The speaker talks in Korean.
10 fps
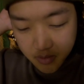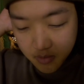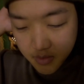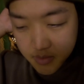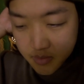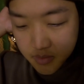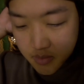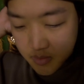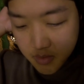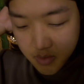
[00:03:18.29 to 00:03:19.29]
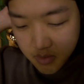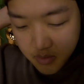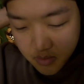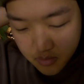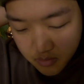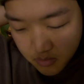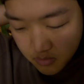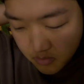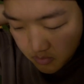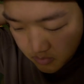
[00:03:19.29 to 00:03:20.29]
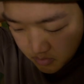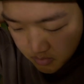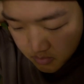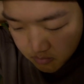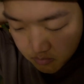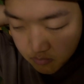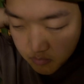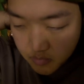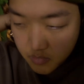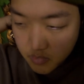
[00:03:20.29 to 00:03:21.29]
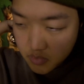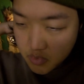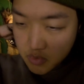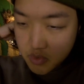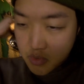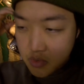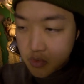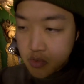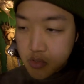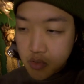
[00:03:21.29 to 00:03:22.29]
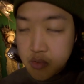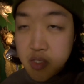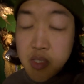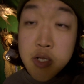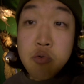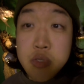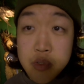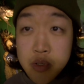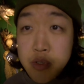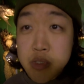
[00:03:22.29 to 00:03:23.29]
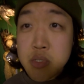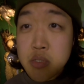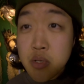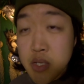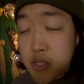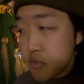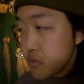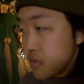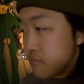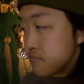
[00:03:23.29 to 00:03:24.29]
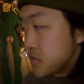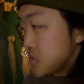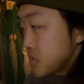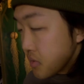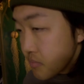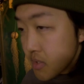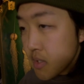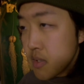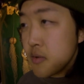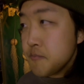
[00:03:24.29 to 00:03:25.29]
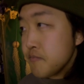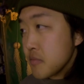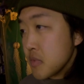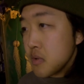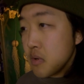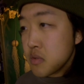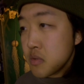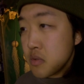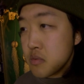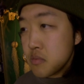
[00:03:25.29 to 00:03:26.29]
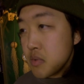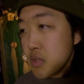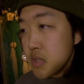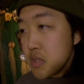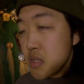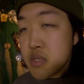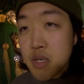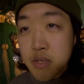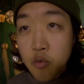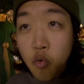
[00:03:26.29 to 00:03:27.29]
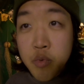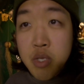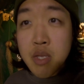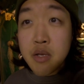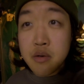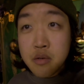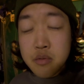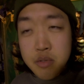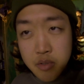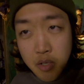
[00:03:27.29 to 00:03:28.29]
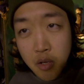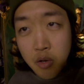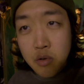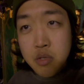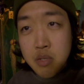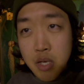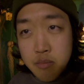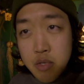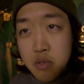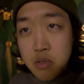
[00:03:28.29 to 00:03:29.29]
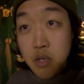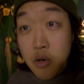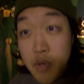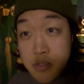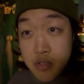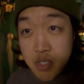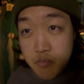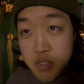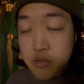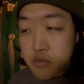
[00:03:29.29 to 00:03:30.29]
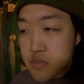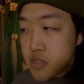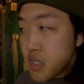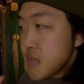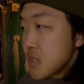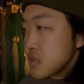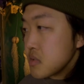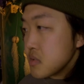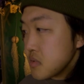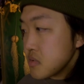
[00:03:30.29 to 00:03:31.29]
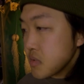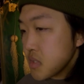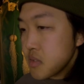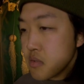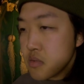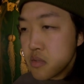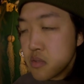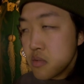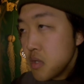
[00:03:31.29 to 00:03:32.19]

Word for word: 그래서 어, 어떤 늘 저는 기다리고 있어요. 신선한 어떤 실험이나 어떤 일상의 고민이나 이런 것들을 어떻게 하면 영화적인 이미지로 시네마적인 어떤